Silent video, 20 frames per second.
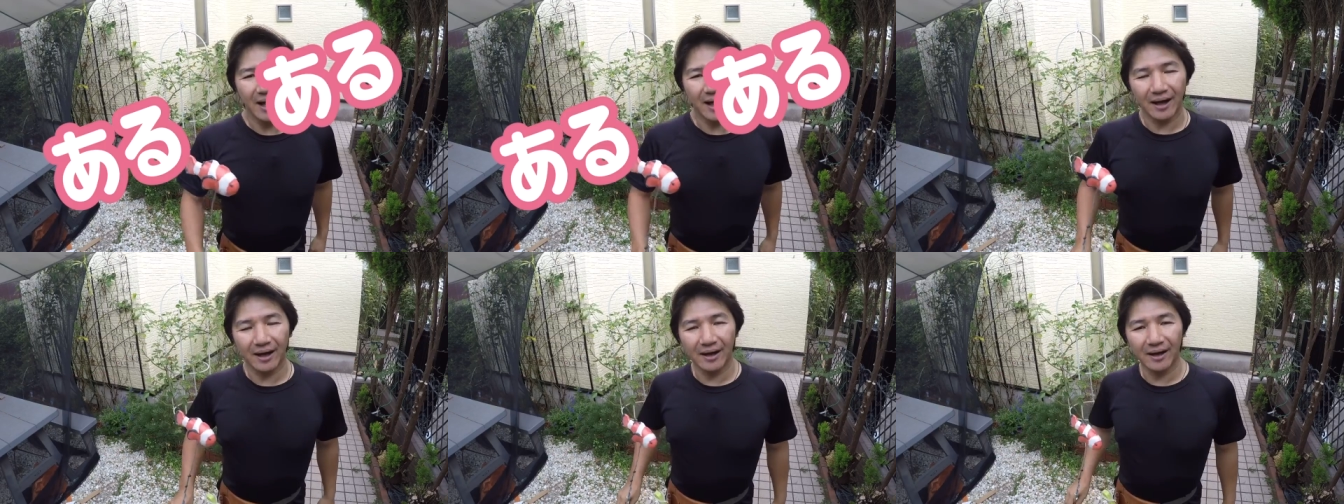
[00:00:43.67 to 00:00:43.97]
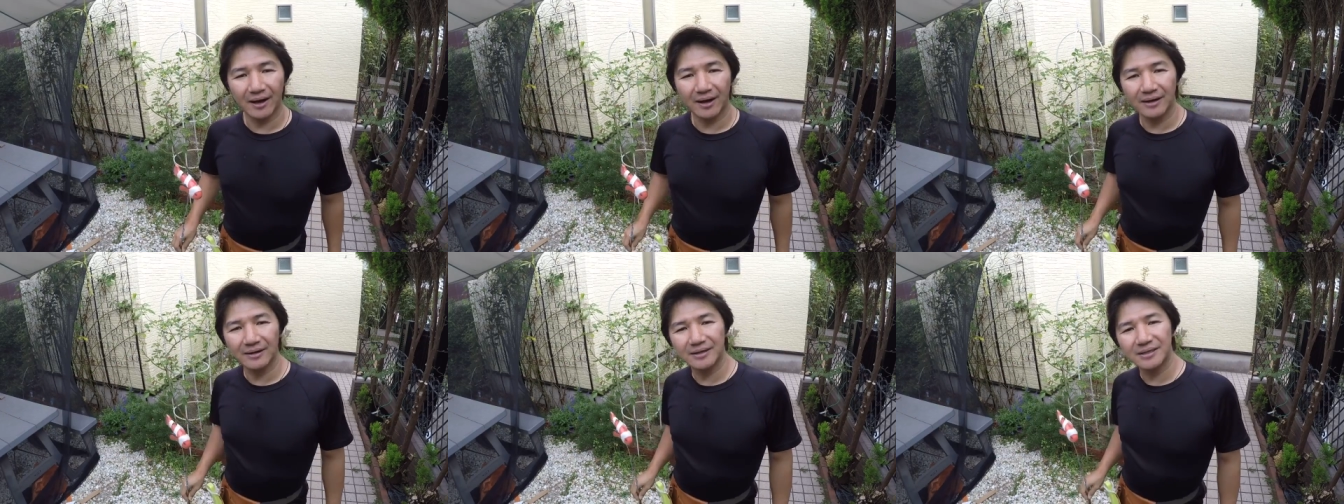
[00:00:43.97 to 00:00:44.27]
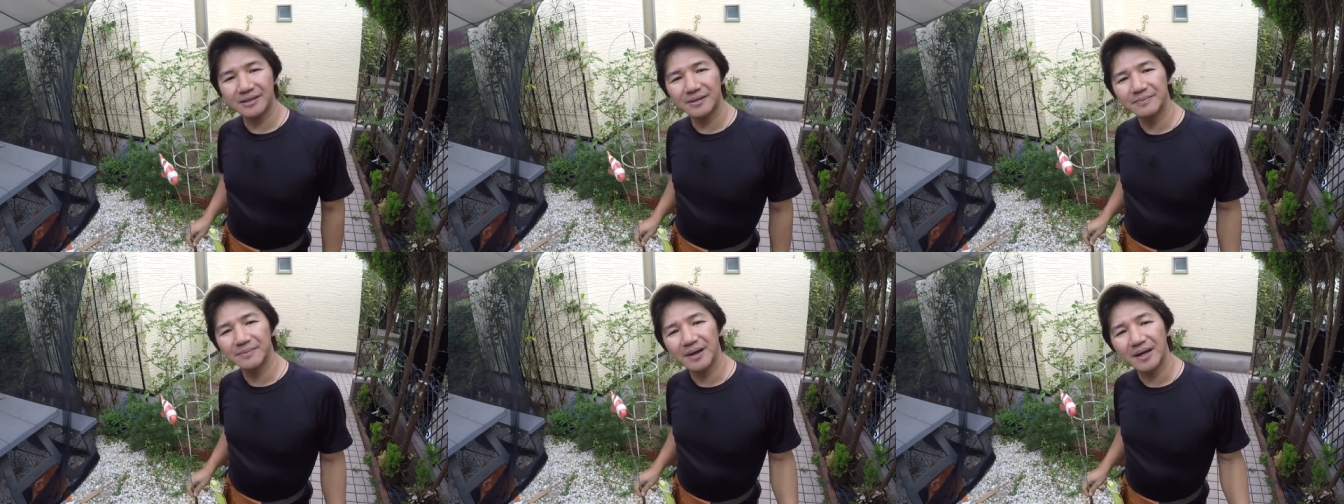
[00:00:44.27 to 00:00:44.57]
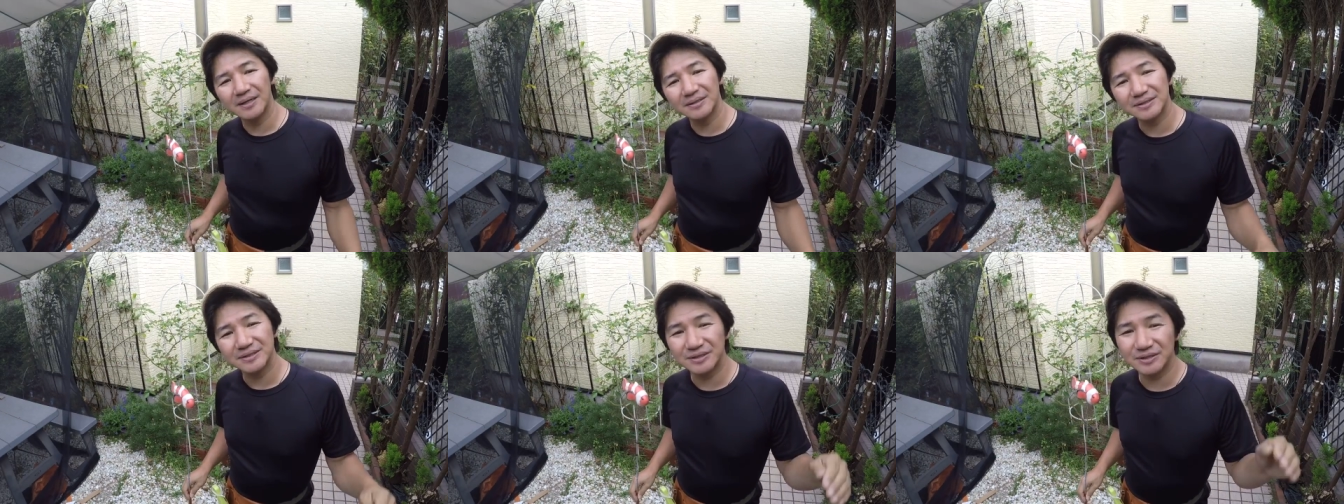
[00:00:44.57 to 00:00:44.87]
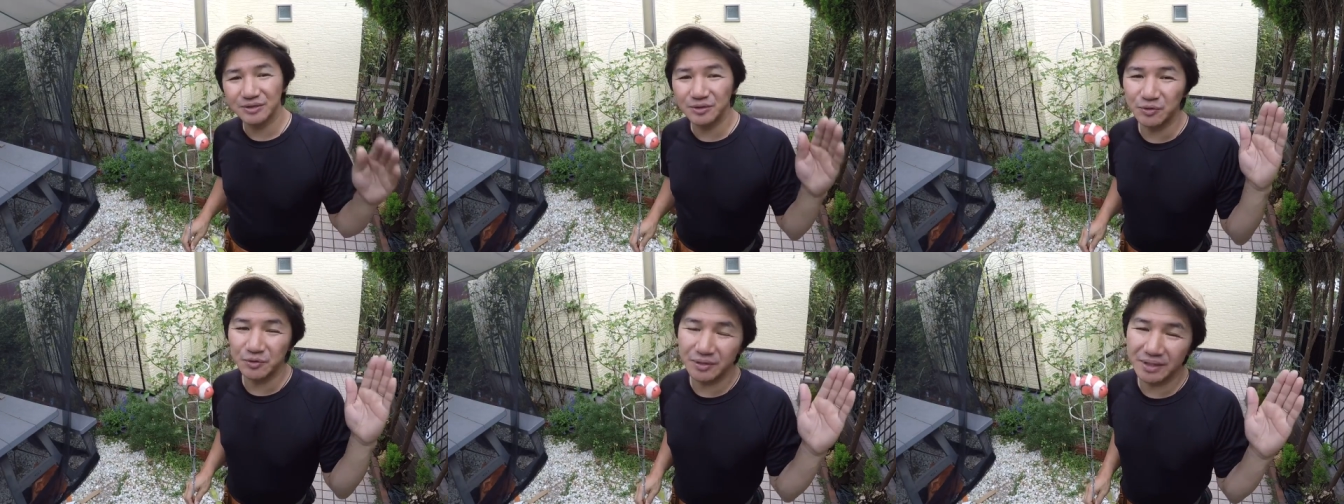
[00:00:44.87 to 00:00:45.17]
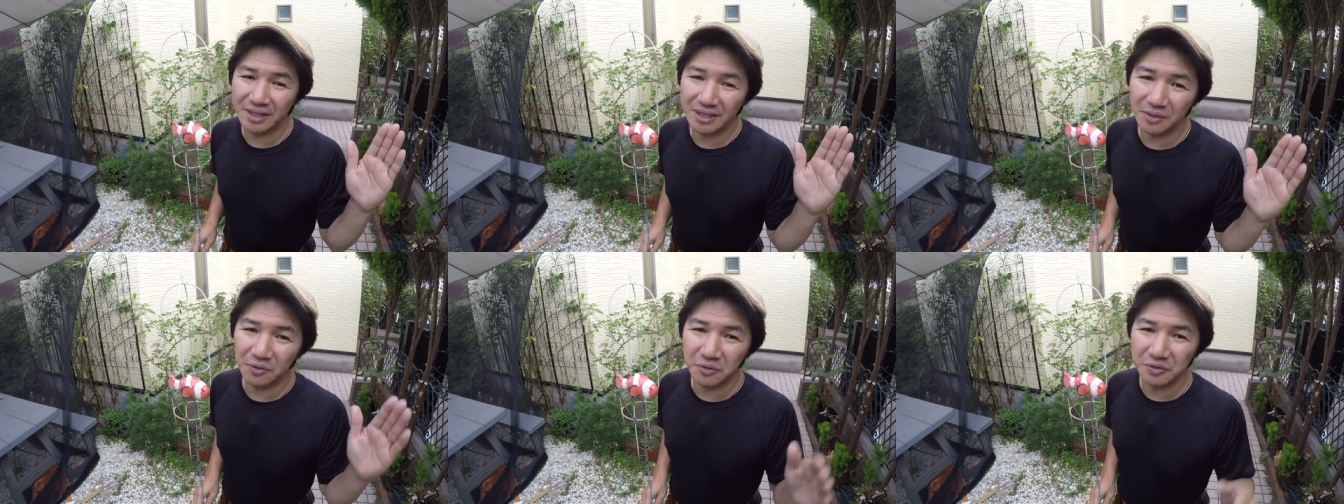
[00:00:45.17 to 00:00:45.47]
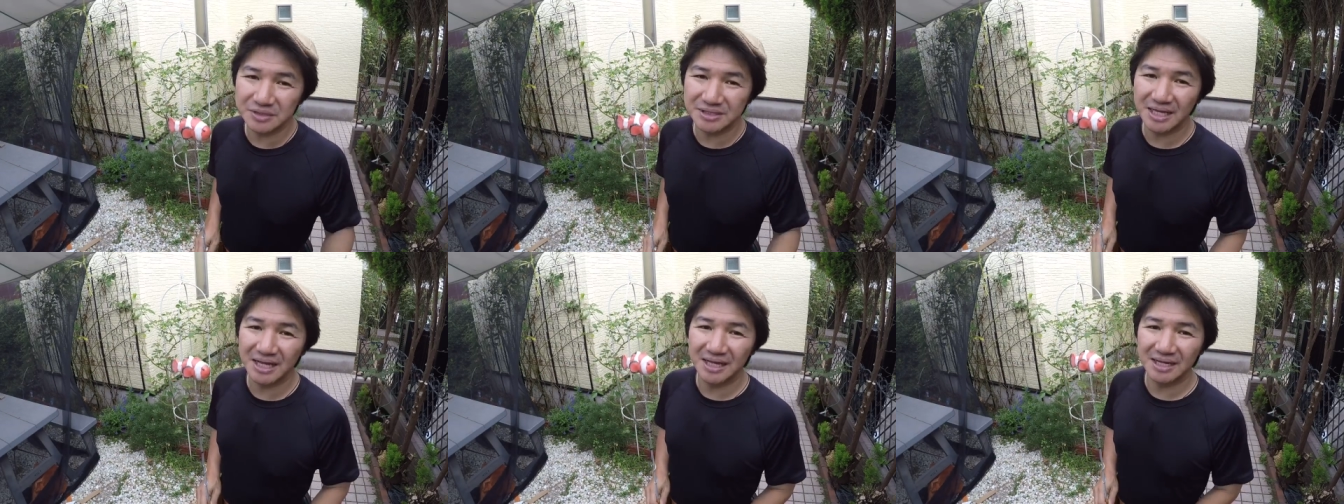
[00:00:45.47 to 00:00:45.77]
ありますよね
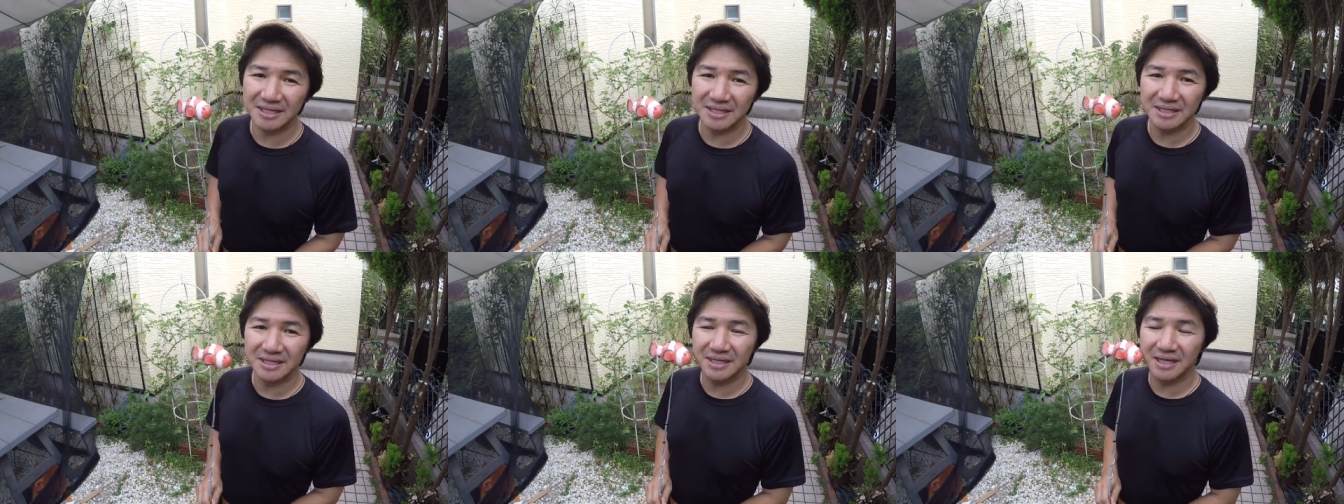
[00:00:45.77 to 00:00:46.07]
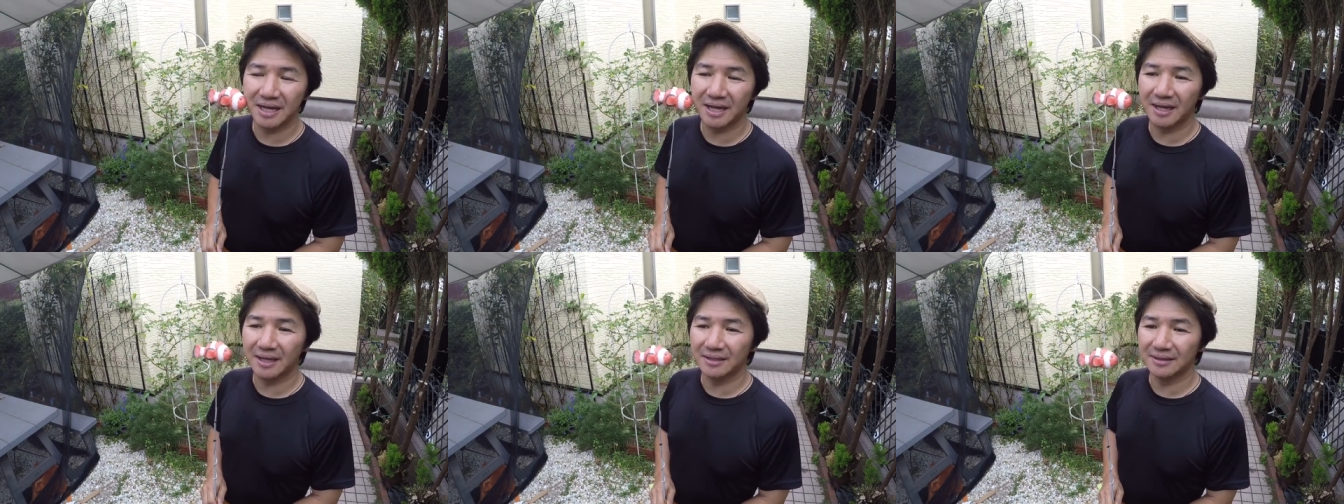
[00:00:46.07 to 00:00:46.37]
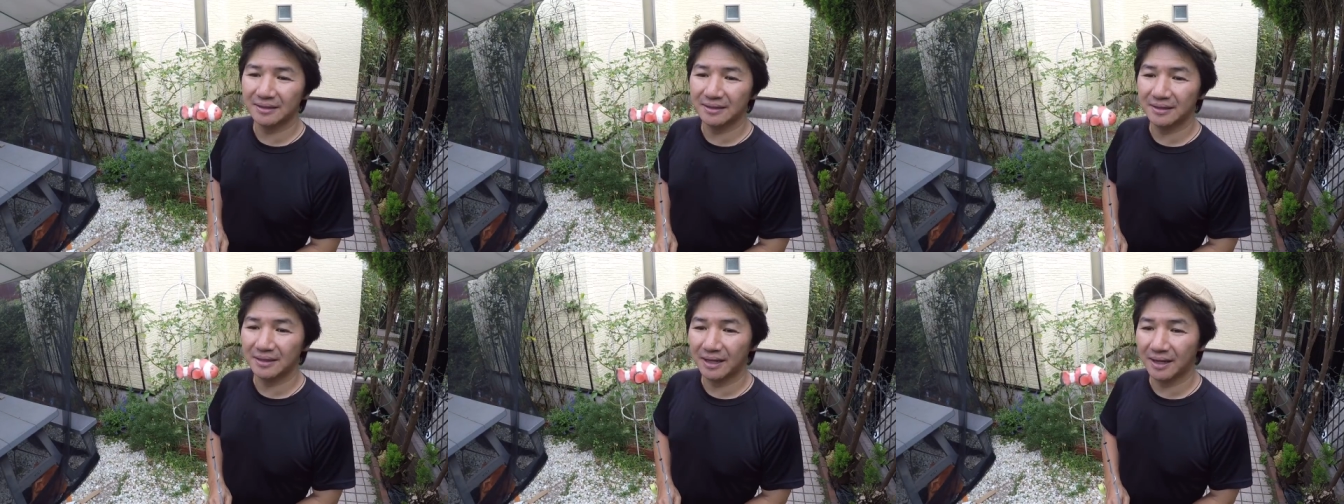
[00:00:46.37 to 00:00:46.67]
ロザリアン